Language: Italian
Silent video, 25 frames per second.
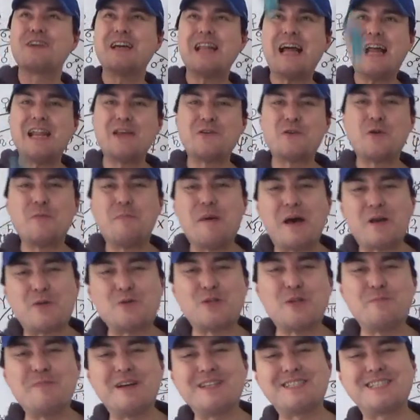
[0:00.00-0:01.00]
canale in cui parlo
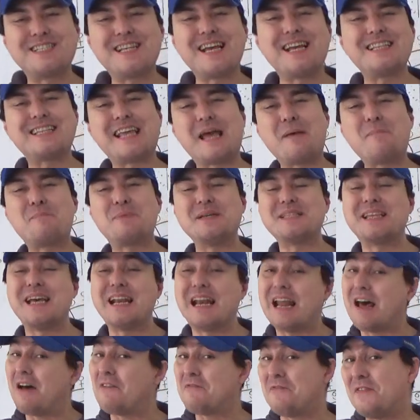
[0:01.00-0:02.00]
di magia ai tempi
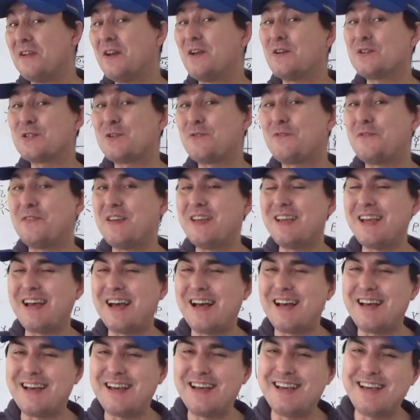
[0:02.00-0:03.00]
della
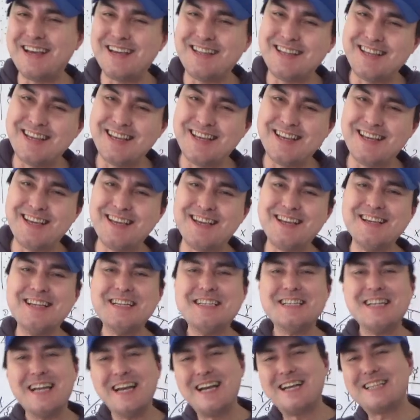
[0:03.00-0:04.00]
filosofia e, di,
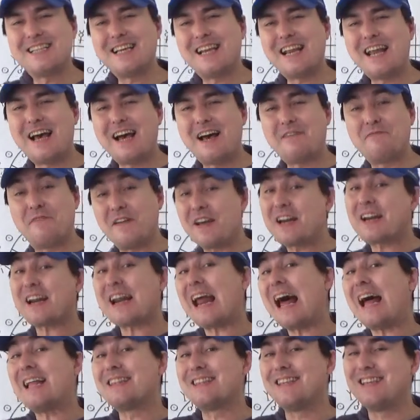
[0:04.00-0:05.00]
e della
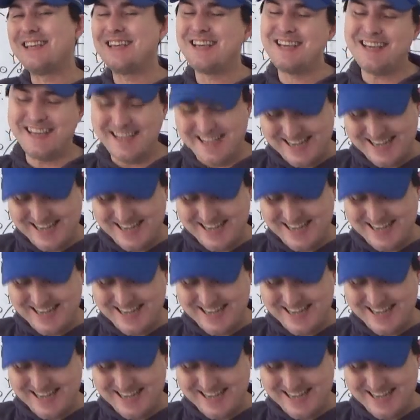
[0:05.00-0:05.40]
Ferragni